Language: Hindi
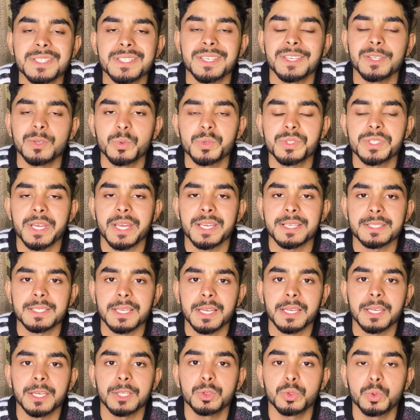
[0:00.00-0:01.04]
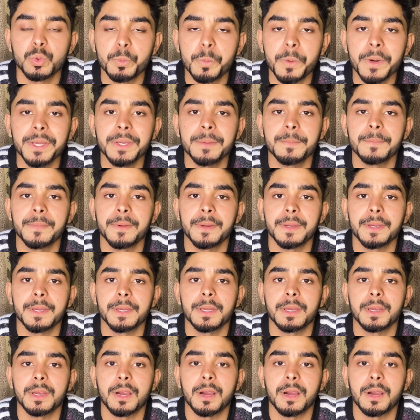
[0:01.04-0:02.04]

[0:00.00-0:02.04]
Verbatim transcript: सीन कुछ ऐसा है कि दुबई में